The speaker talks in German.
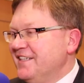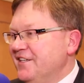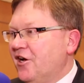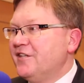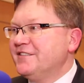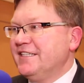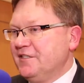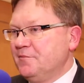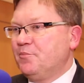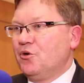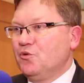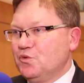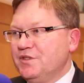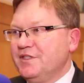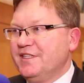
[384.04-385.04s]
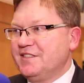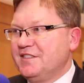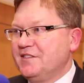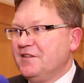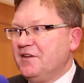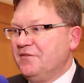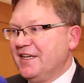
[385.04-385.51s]
inhaltlichen Punkten
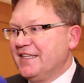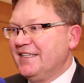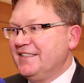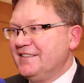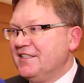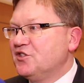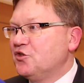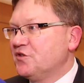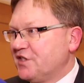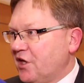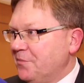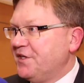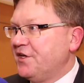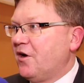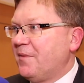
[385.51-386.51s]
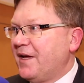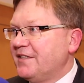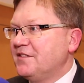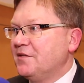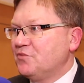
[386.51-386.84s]
ist wirklich die Zusammenarbeit